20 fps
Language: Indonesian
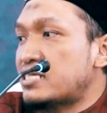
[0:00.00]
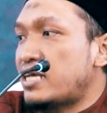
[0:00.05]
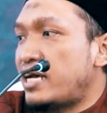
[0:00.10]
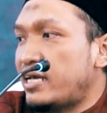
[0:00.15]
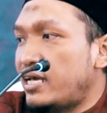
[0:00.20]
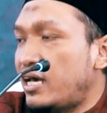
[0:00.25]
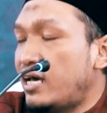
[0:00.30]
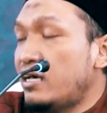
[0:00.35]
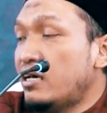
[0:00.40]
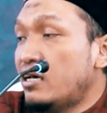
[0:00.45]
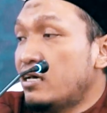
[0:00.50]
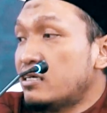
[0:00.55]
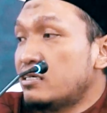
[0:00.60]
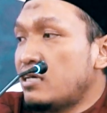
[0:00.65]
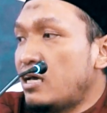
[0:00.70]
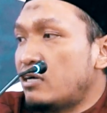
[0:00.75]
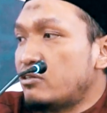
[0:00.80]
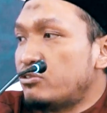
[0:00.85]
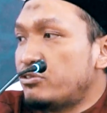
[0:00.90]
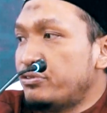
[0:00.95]
saya
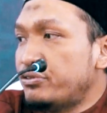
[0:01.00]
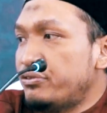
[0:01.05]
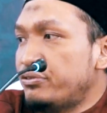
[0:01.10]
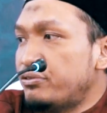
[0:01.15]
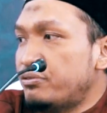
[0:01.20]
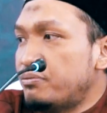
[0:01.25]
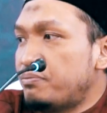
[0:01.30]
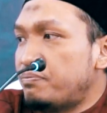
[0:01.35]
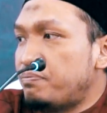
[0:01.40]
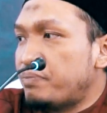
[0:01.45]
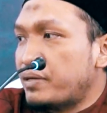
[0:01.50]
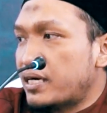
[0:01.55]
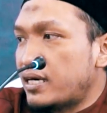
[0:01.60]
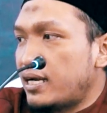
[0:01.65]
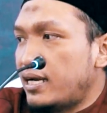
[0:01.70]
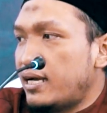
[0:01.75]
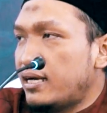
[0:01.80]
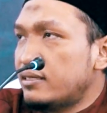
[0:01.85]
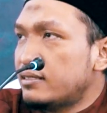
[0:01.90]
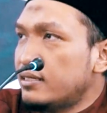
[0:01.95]
yang dulu
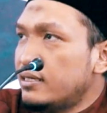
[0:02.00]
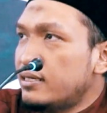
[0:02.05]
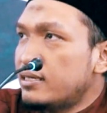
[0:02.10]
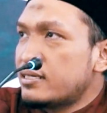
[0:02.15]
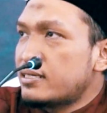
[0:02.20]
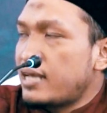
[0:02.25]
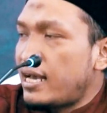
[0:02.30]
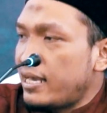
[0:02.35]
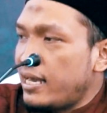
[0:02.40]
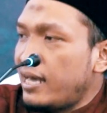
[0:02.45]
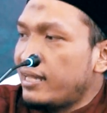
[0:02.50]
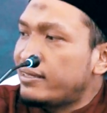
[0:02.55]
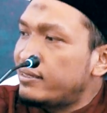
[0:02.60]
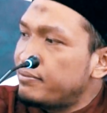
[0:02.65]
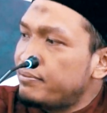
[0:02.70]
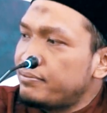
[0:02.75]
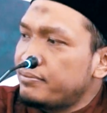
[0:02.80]
pernah saya